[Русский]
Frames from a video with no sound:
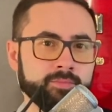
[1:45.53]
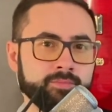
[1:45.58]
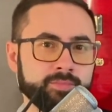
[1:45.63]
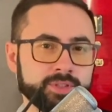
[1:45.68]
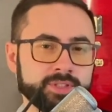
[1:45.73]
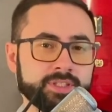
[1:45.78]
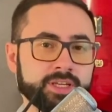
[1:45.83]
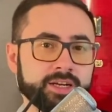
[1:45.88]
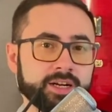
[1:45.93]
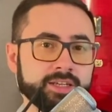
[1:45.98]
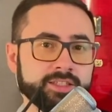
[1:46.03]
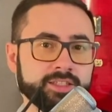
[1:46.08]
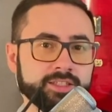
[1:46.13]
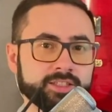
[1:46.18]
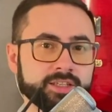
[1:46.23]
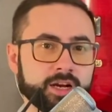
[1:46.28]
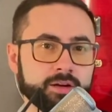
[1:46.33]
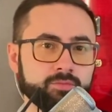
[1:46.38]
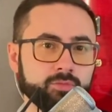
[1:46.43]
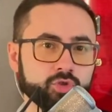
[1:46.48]
старайтесь
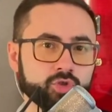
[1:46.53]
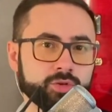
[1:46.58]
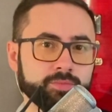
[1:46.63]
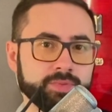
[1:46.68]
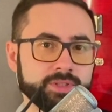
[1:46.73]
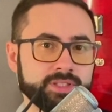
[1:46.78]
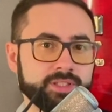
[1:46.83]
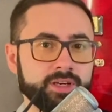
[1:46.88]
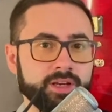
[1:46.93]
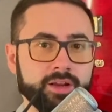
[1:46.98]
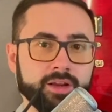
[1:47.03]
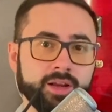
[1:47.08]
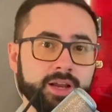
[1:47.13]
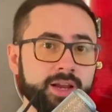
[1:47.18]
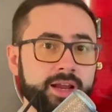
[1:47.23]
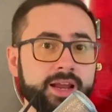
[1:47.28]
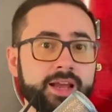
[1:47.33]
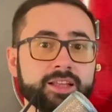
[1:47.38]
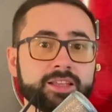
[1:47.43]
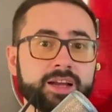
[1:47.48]
как можно быстрее.
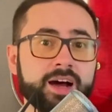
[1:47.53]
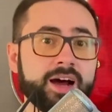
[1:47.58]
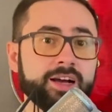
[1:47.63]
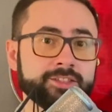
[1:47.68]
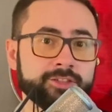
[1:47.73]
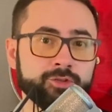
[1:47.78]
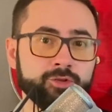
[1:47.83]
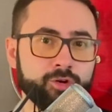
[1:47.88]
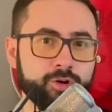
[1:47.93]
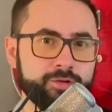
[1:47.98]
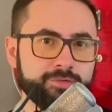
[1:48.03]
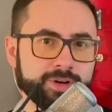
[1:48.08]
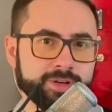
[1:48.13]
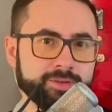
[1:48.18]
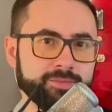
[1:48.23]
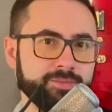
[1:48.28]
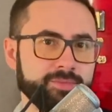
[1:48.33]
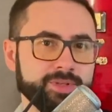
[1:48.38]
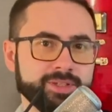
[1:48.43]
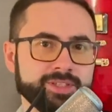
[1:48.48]
Это основа,
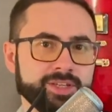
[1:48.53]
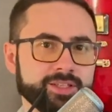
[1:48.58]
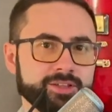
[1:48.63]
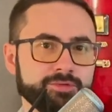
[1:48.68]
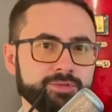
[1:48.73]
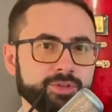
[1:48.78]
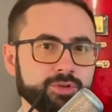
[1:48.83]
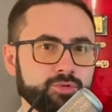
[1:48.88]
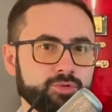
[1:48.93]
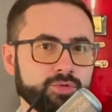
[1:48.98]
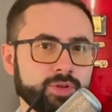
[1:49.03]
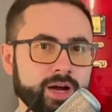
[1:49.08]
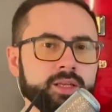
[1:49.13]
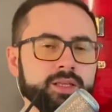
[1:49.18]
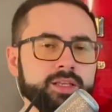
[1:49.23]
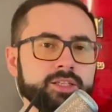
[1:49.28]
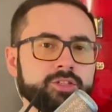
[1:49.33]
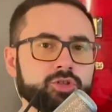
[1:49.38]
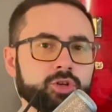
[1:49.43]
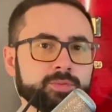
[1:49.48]
без этого никуда.
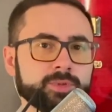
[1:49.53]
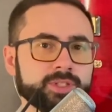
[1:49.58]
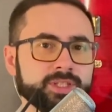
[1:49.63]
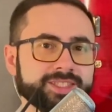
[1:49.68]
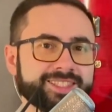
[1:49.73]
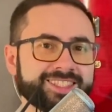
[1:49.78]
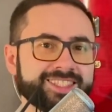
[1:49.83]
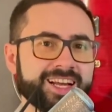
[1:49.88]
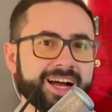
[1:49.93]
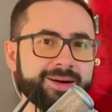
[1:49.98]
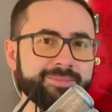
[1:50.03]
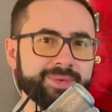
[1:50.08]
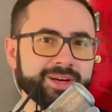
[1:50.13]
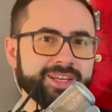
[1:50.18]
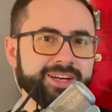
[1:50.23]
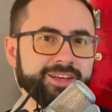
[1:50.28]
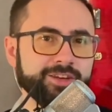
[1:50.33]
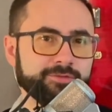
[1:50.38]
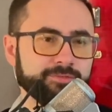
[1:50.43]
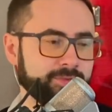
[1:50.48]
И, собственно, сам
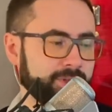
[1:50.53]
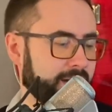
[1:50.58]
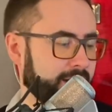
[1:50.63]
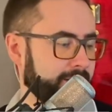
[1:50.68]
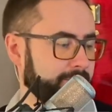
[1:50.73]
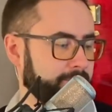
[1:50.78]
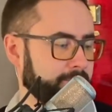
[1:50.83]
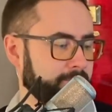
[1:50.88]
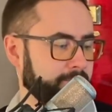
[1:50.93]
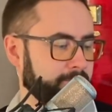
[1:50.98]
риф, да?